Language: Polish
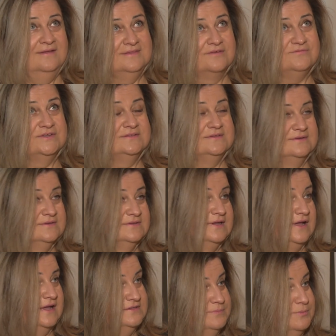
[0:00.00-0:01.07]
nawet
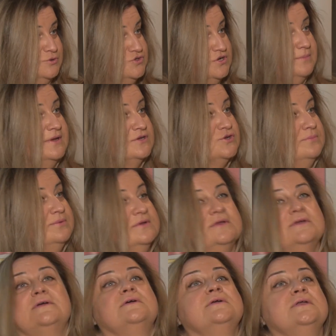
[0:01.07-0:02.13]
dekady potrzeba,
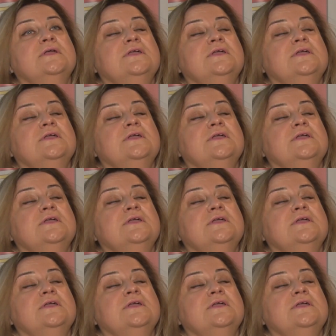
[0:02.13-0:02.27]
żeby